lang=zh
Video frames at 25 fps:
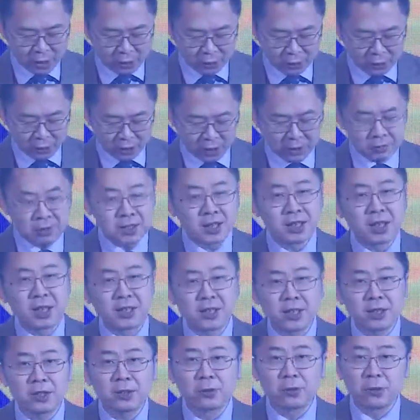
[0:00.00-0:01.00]
说它比
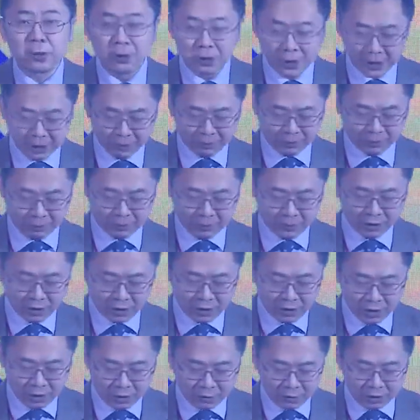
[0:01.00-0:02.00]
想象的容易，
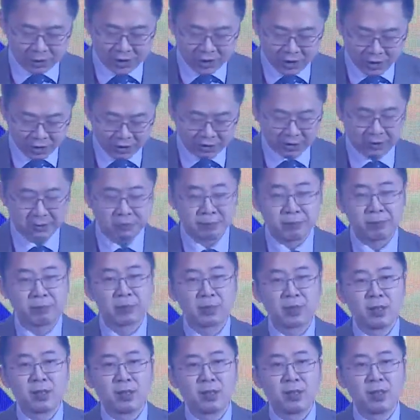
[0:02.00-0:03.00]
是因为信任
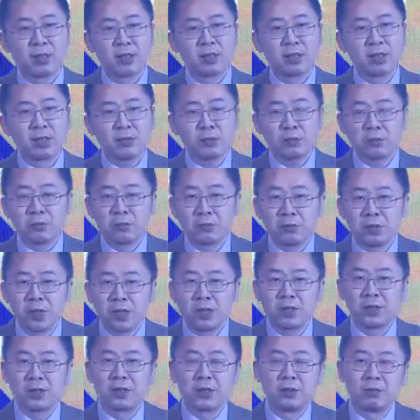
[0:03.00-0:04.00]
它主
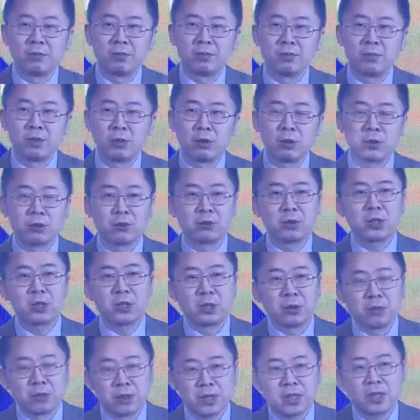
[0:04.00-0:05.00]
要的，或者说
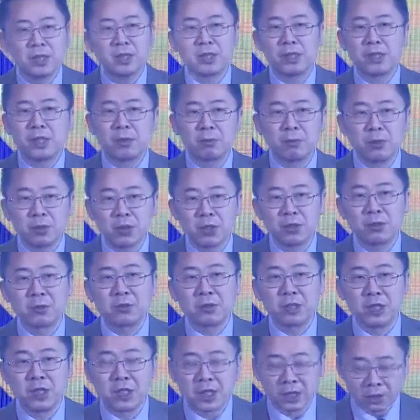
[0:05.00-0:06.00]
首先的，它不是一
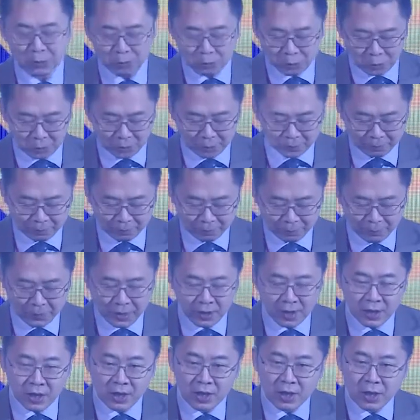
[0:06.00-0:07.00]
种情绪。
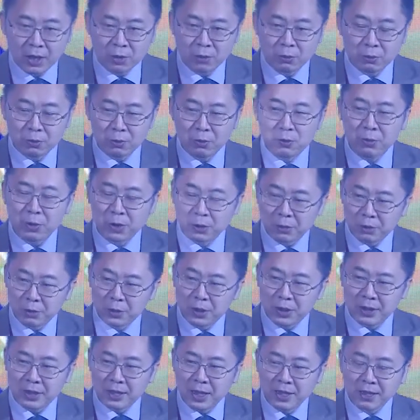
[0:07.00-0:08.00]
如果
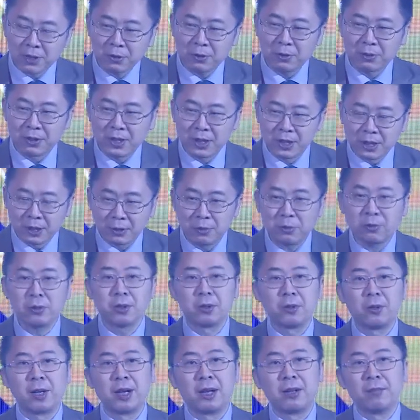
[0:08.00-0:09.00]
说它是一种情绪
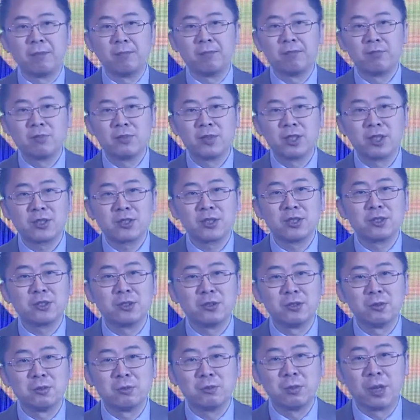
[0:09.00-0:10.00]
的话，这事儿
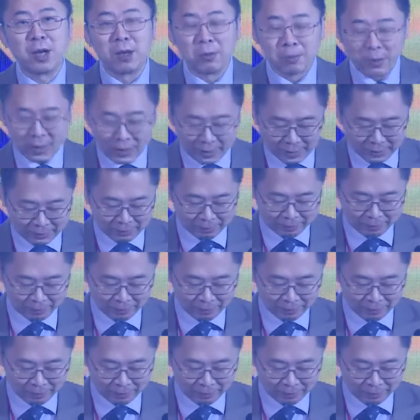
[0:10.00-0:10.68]
就不好办了。